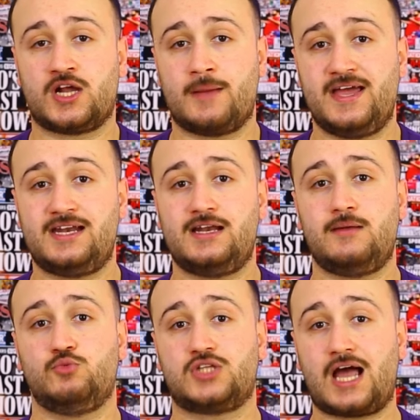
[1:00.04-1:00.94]
الجماهيري
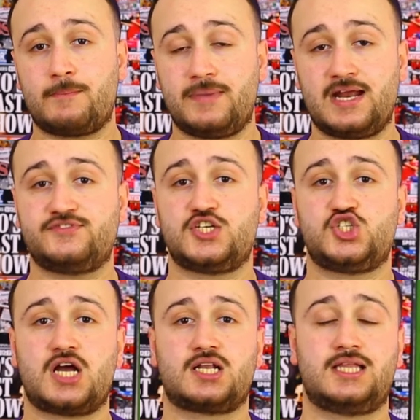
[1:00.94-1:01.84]
للمنتخب بنفس
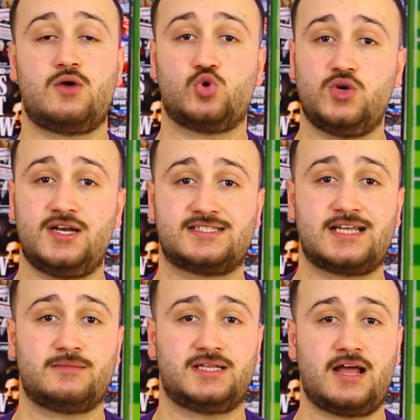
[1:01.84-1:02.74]
الشكل ده ويكون
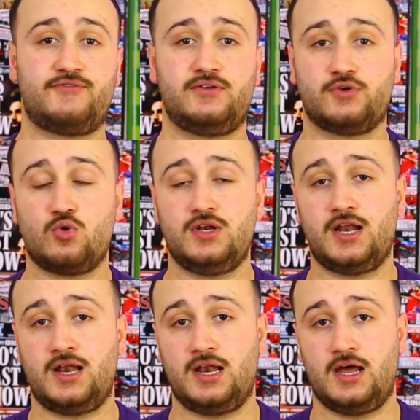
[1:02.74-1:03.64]
الاستاد متقفل في كل
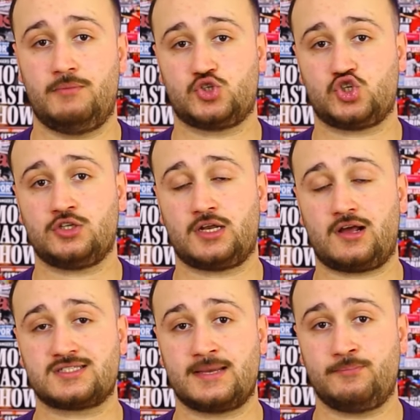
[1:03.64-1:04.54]
الماتشات
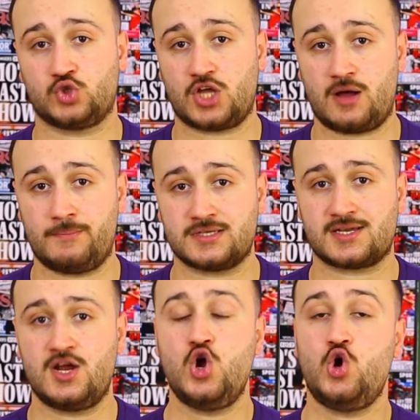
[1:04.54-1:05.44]
الخاصه بمنتخب
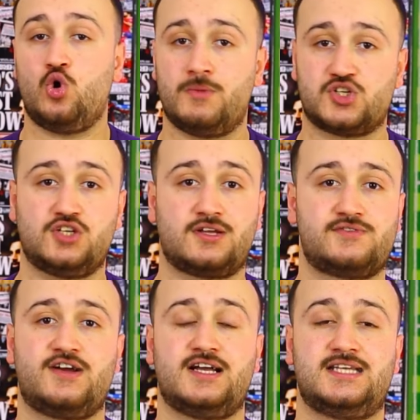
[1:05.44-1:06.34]
مصر وماتشين
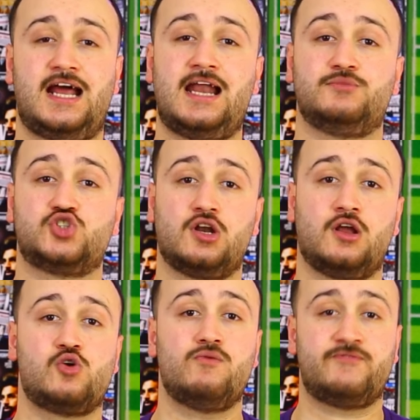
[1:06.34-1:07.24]
تصفيات كاس العالم ان شاء
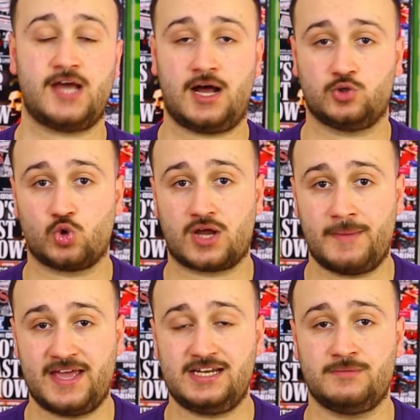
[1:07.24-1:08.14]
الله يكون فيها حضور
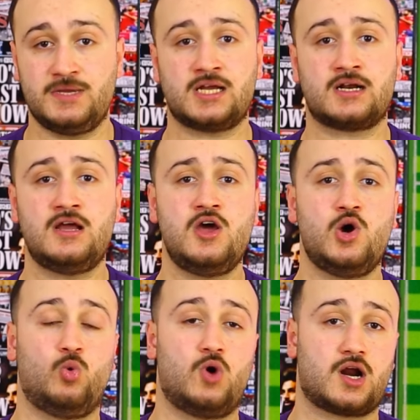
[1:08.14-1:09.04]
جماهيري كبير
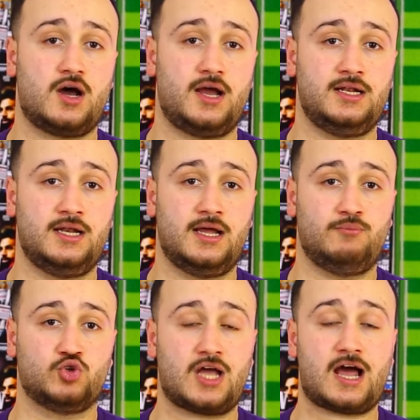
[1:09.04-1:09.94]
ورا
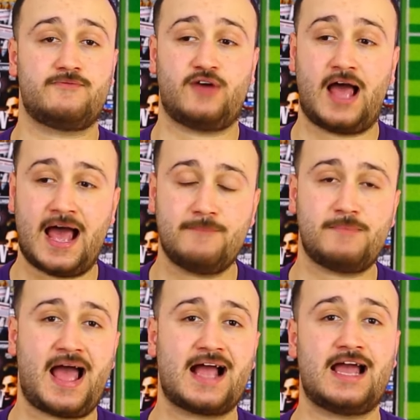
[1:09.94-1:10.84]
المنتخب
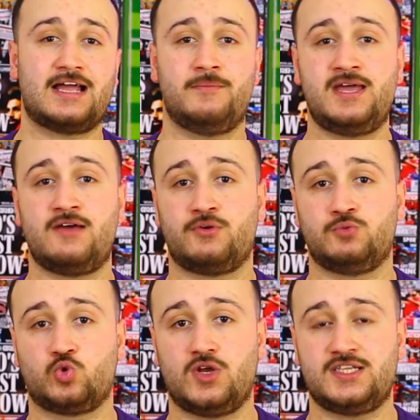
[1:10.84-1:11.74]
فاهم حاجه ايجابيه في
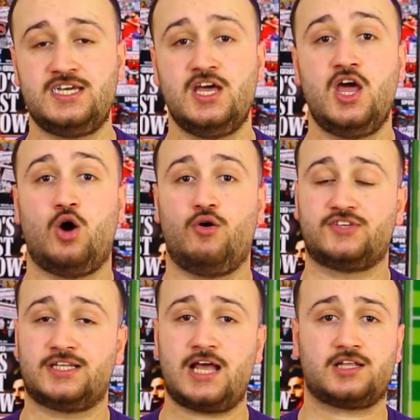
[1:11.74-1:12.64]
البطوله دي هو
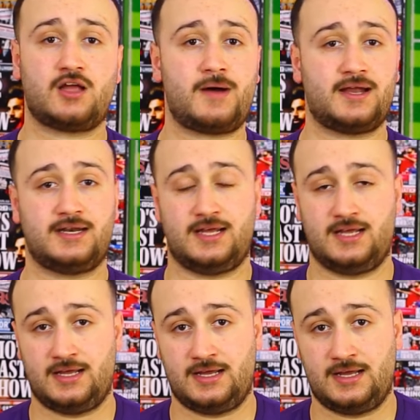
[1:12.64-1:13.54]
افتتاح طبعا
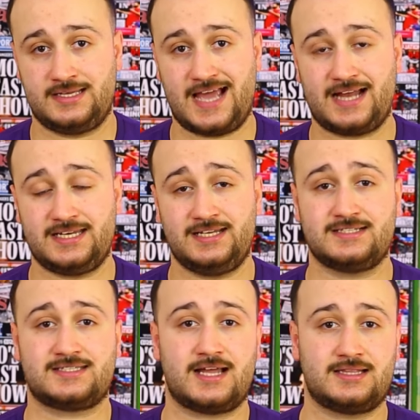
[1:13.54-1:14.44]
آه، يعني
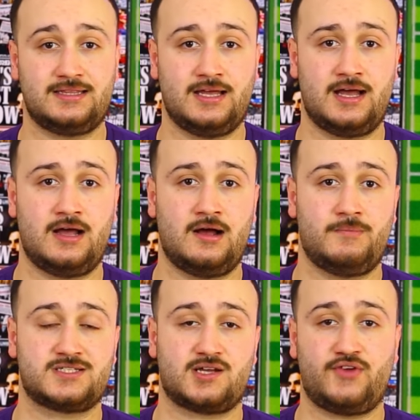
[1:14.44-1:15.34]
استاد آه،
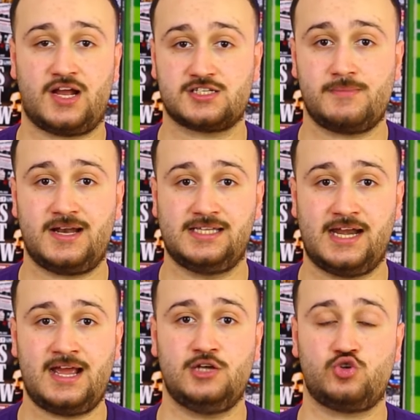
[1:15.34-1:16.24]
مصر في العاصمه
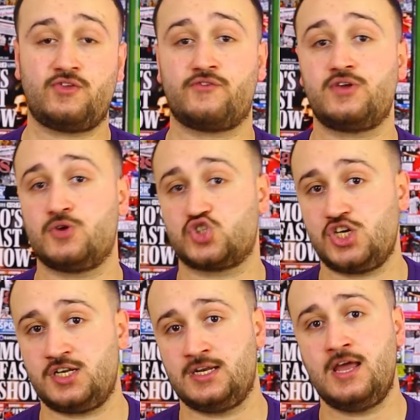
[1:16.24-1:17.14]
الاداريه اللي شفنا فيه
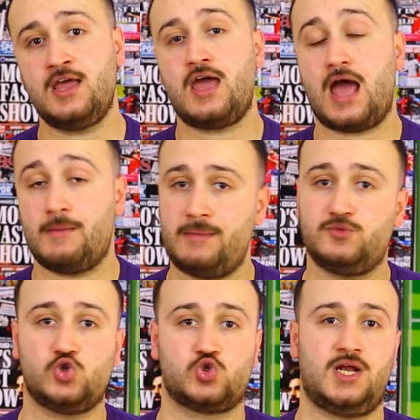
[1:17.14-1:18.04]
ماتشين امام
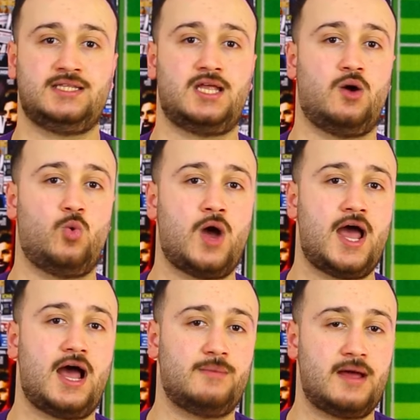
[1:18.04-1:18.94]
نيوزيلندا
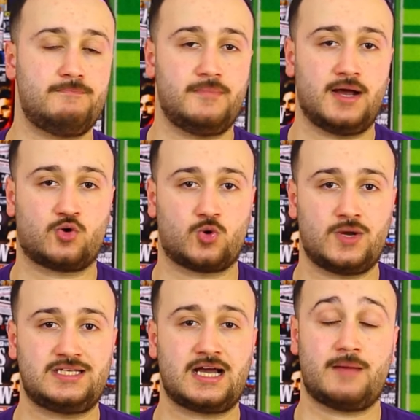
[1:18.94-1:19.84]
وامام
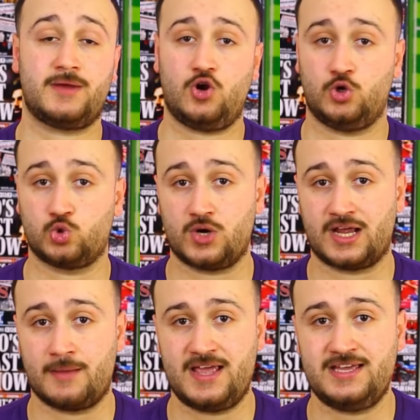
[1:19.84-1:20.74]
كرواتيا كمان الحضور
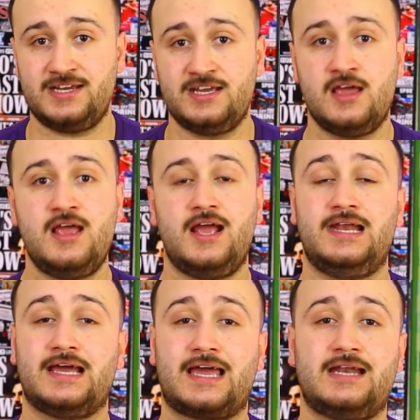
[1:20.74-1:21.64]
الجماهيري
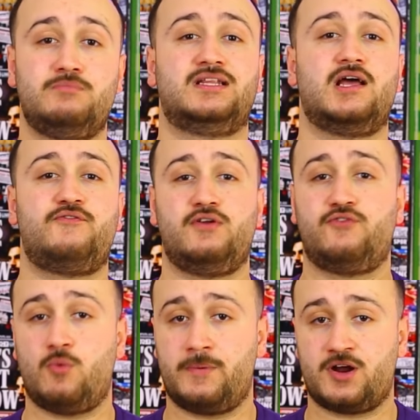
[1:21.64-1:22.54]
اللي كان متقفل
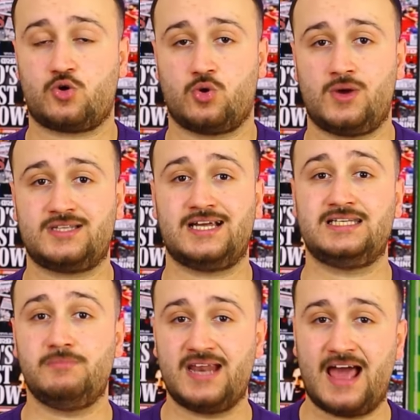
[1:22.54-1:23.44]
في مباراه كرواتيا
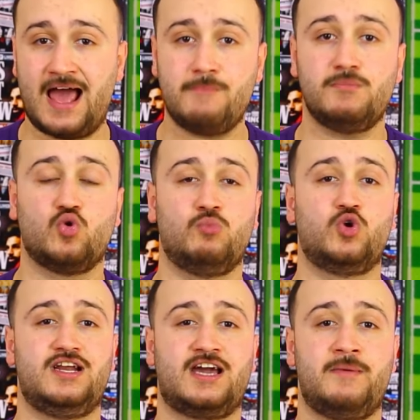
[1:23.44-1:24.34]
دي من اهم
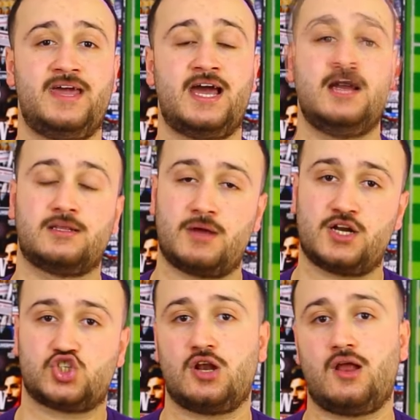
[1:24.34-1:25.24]
الامور الايجابيه
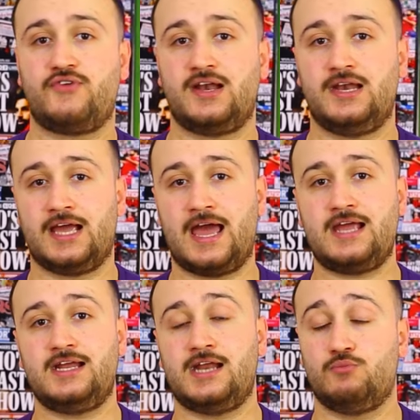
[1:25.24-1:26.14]
نتمنى ان شاء الله في اللي
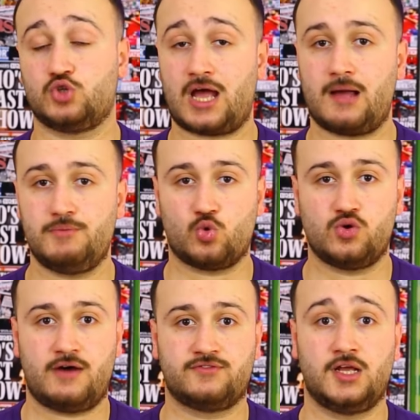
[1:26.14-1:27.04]
جاي ان المنتخب
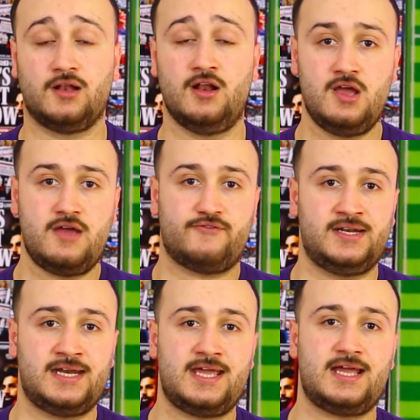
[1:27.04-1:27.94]
يكون افضل
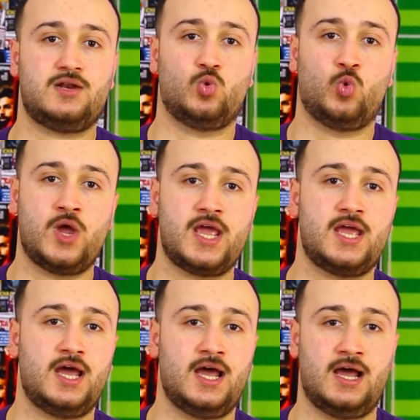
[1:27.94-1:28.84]
فنيا
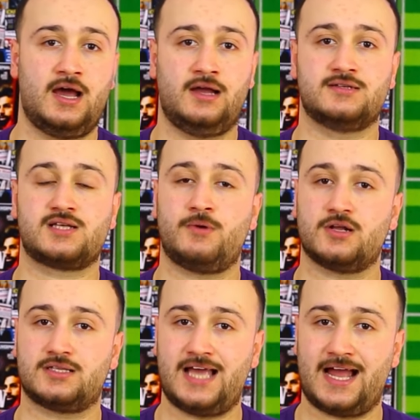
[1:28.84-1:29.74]

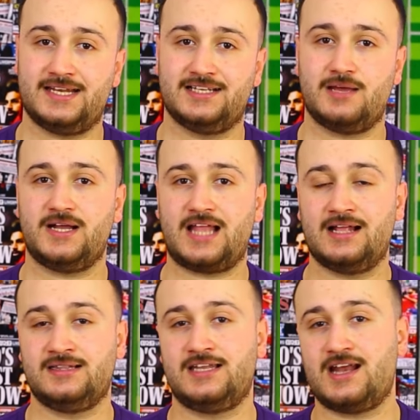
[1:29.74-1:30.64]
والاصابات آه، يعني تبعد
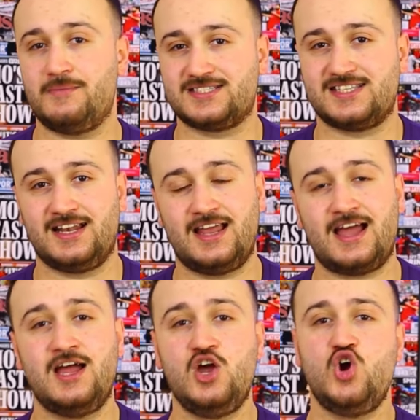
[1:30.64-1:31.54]
عننا باذن الله